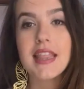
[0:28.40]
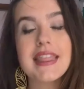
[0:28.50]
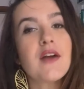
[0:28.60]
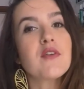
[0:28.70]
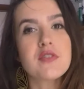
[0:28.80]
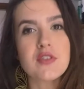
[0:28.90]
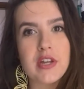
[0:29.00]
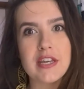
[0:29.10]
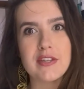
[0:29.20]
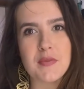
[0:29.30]
Na
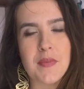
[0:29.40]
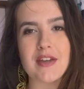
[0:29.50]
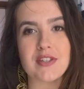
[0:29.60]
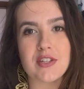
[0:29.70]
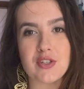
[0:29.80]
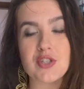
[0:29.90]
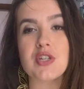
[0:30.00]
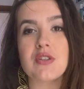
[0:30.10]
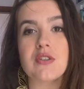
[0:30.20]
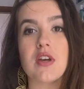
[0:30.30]
consultoria de imagem e
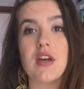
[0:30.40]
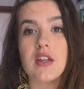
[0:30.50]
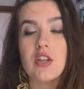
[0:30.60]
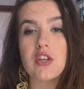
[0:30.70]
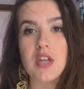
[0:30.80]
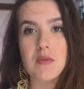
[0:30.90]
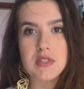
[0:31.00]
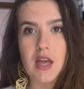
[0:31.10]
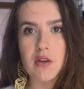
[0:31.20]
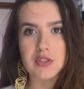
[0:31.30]
estilo, nós
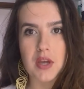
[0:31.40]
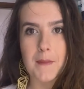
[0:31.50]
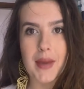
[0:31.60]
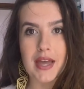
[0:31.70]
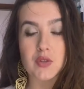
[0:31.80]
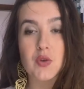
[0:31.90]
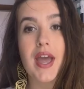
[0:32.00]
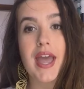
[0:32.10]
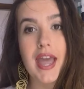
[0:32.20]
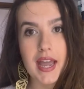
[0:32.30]
temos algo
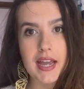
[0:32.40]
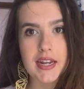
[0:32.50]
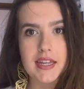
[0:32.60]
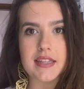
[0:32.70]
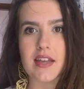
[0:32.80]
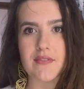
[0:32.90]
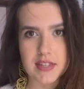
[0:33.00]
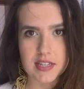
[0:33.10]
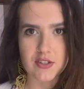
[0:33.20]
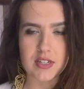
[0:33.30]
chamado regra da
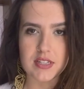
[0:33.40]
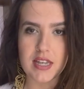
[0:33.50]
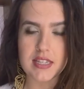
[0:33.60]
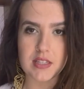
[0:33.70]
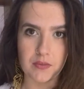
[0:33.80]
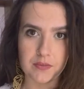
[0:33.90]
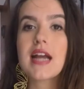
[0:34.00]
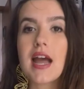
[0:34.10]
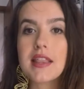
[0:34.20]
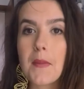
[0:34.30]
versatilização.
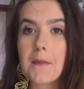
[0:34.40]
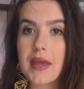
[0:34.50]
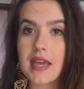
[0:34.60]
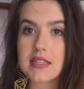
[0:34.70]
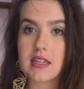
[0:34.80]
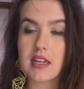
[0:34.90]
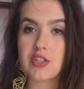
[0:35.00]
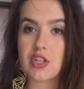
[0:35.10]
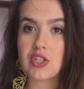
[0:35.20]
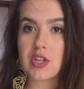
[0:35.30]
Cada peça que
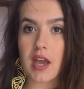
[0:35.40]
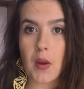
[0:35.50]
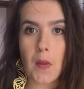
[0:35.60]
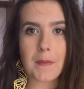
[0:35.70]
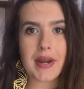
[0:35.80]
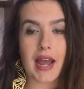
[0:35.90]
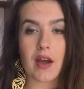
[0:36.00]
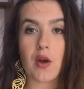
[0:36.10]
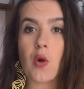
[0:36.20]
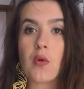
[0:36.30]
a gente quer
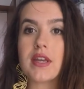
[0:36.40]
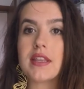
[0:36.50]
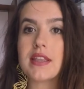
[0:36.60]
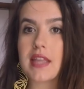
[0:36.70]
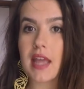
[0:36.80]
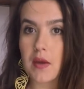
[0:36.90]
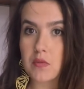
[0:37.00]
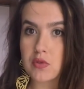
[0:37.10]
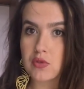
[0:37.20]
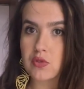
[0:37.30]
comprar ou que
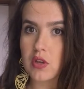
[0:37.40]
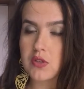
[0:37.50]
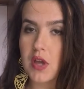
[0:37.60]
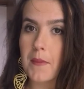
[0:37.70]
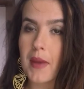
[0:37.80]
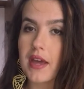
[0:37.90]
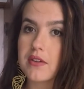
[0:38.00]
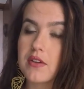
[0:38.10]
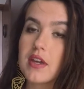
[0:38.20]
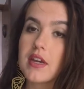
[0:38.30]
temos no nosso armário